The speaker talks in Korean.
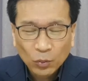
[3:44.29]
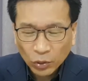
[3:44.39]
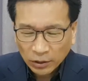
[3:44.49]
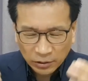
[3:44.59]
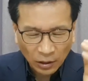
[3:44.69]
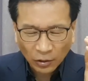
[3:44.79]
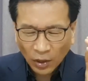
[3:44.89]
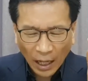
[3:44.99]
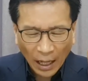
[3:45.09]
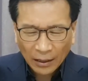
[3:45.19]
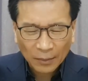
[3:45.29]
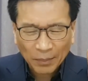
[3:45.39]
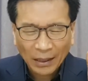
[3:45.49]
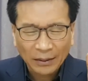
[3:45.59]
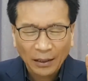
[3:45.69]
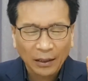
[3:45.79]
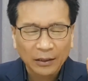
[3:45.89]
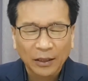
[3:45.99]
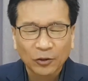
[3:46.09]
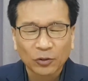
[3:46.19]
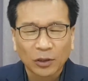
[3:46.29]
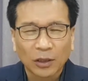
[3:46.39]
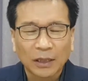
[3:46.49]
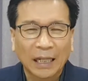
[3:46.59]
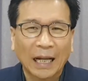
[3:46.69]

우리가 선과 악을 판단하는 기준을